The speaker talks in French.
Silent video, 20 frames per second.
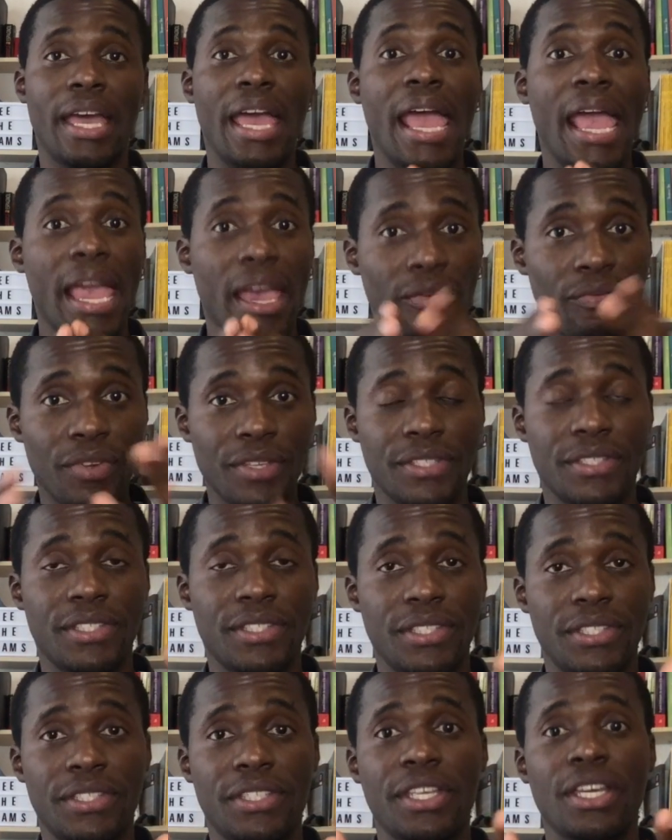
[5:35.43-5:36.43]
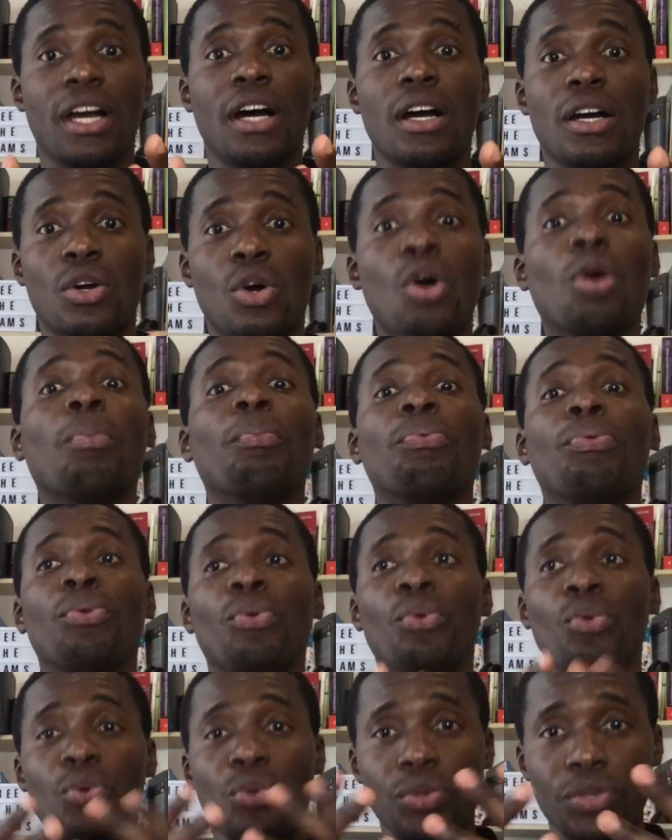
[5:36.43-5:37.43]
investissez encore
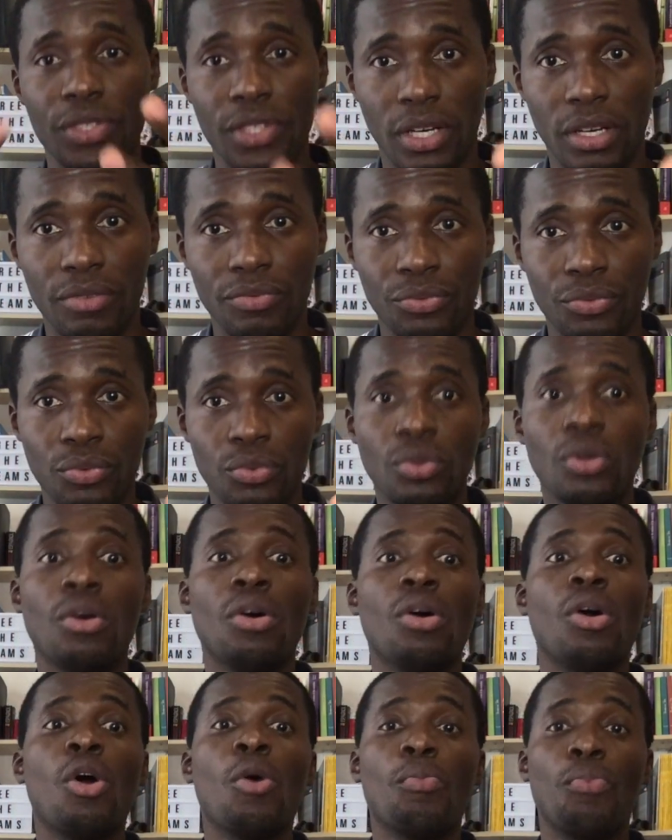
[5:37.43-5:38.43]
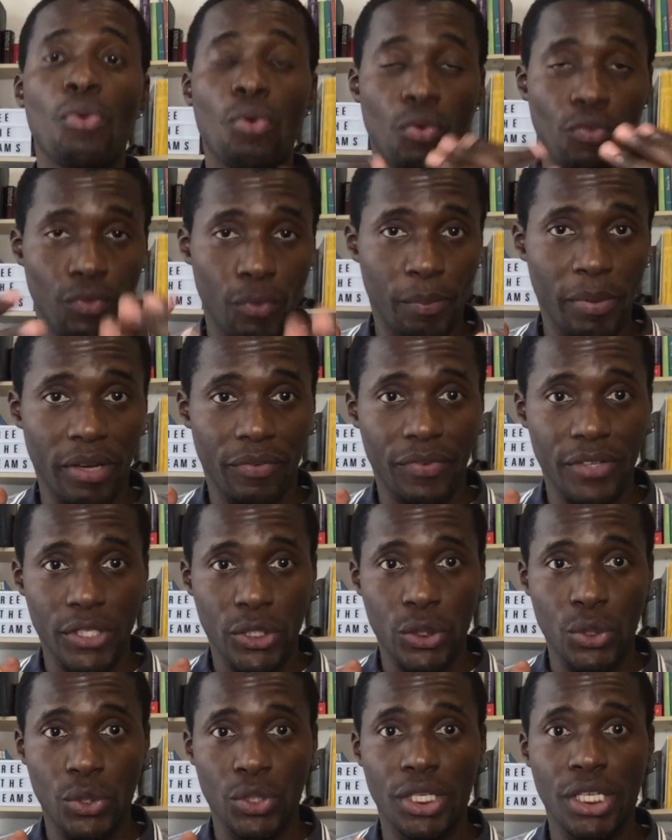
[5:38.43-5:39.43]
plus en vous pour vous
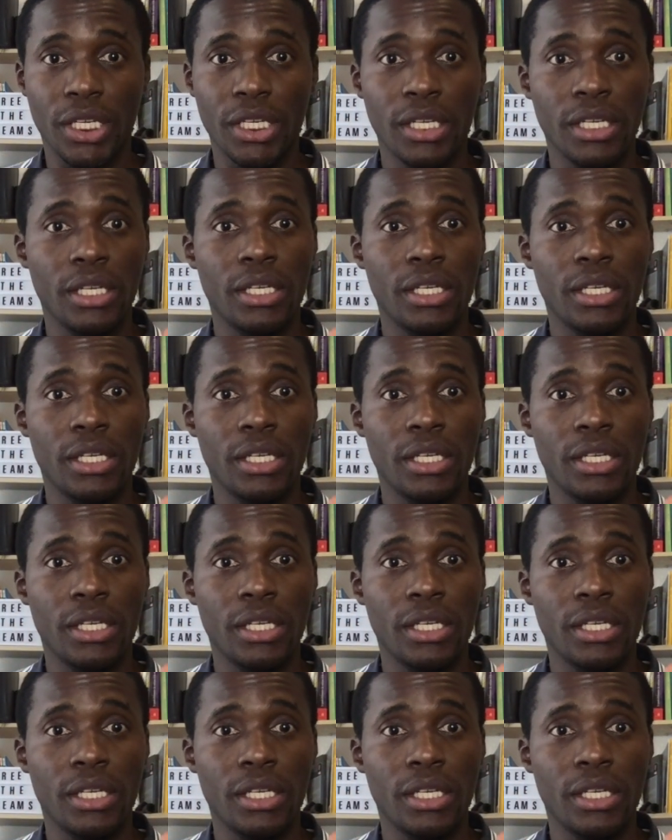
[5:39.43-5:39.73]
perfectionner,